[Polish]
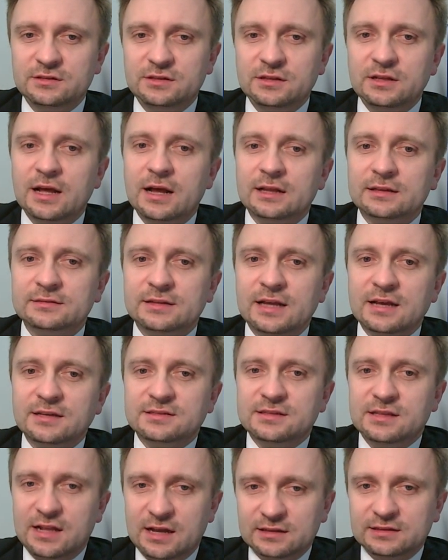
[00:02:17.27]
dla
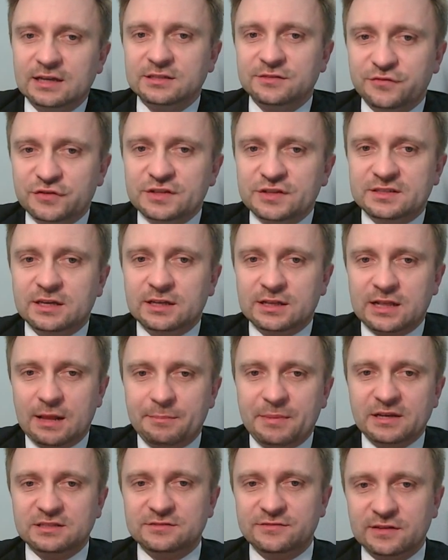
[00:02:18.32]
nas, dla nas wszystkich, dla
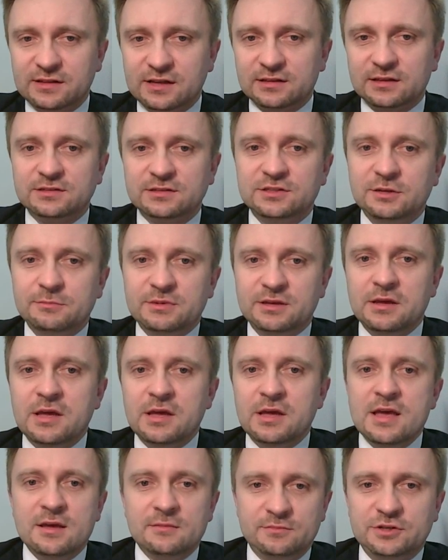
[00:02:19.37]
państwa, dla nas siebie,
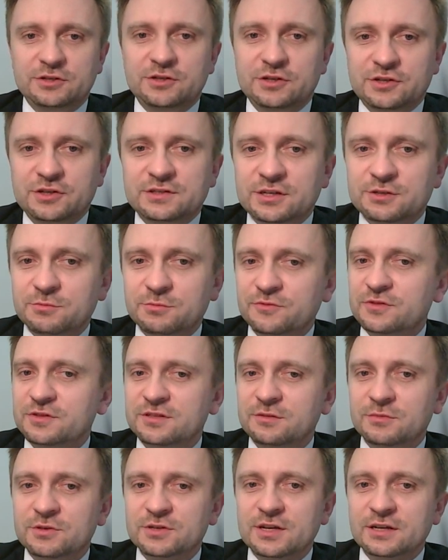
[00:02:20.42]
przecież jesteśmy
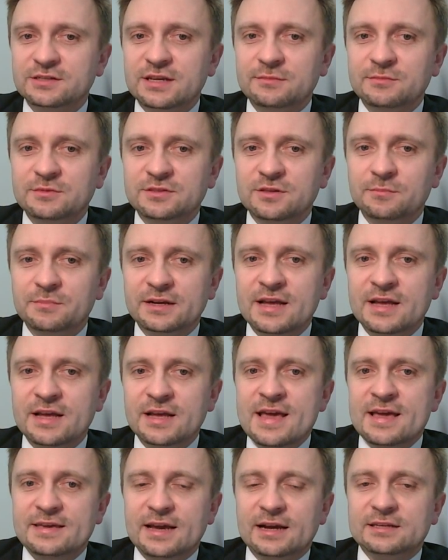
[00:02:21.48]
wszyscy mieszkańcami ząbek,
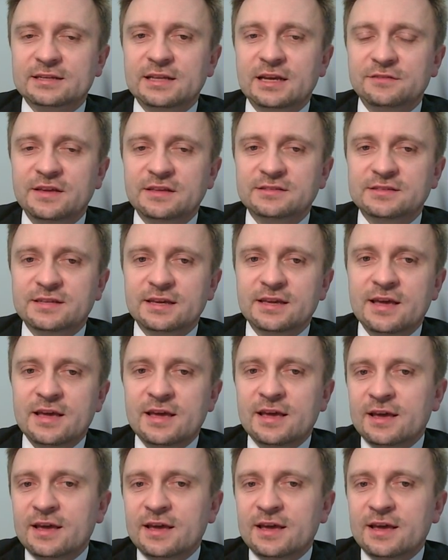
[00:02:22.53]
jak najwięcej.